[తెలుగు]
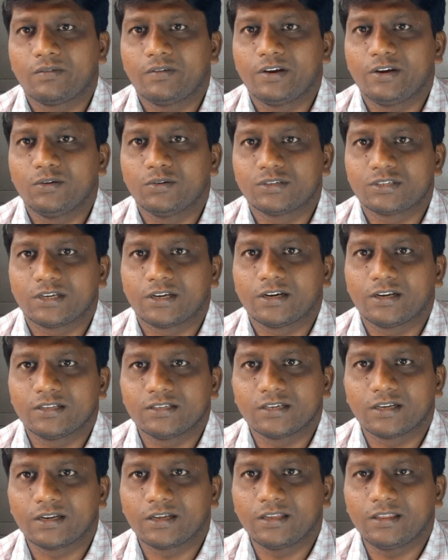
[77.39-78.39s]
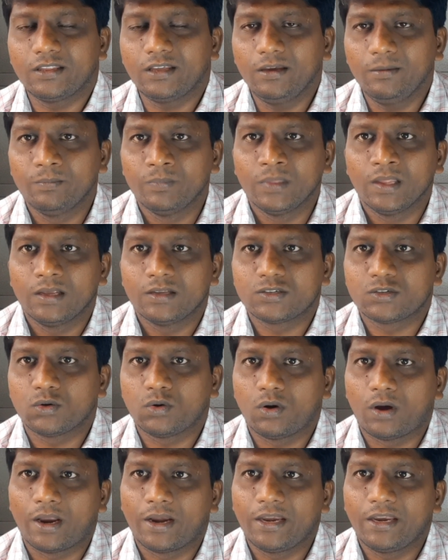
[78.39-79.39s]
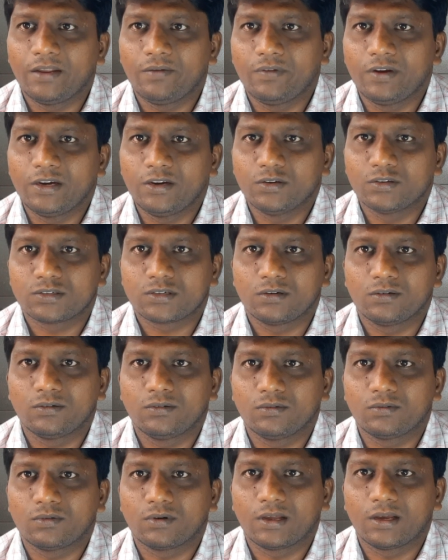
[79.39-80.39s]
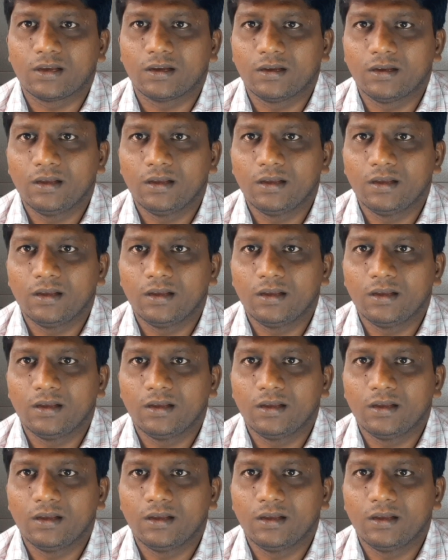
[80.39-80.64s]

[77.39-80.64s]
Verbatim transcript: వీడియోస్ చేయడం జరిగింది సో అన్ని వీడియోస్లోనూ కూడా